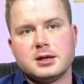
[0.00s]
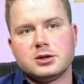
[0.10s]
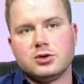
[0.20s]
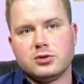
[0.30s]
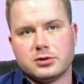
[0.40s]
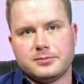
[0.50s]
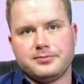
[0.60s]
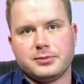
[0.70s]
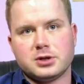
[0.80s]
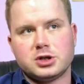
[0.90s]
Но
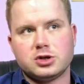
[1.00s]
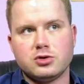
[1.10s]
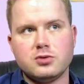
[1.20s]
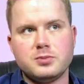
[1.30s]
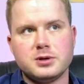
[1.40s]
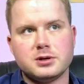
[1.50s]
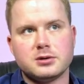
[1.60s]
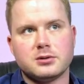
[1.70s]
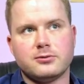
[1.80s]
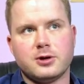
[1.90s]

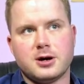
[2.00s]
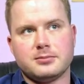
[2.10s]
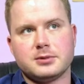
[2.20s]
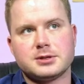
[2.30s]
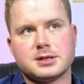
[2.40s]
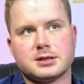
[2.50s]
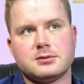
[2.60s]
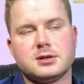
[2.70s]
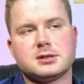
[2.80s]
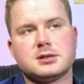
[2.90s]
чтобы вам,
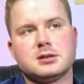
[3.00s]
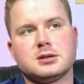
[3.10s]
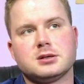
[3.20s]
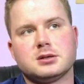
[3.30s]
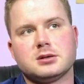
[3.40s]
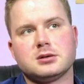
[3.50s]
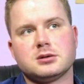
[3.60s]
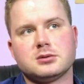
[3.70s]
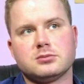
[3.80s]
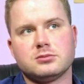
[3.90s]
соответственно,